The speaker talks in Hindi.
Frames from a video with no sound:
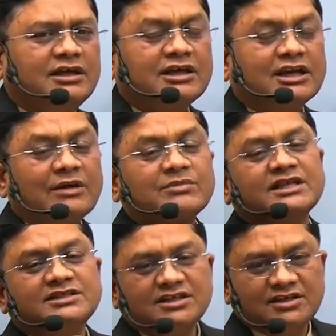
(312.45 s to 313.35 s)
एक राम
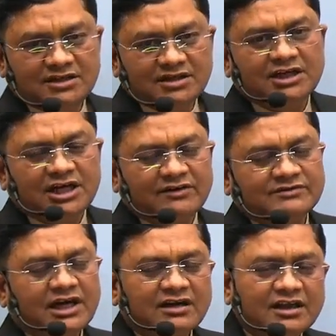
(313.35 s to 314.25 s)
राज्य की
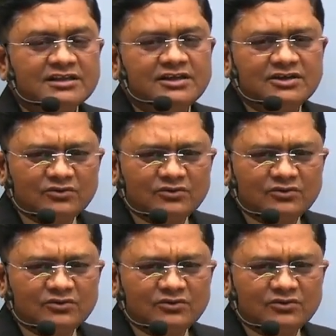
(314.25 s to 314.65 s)
अवधारणा थी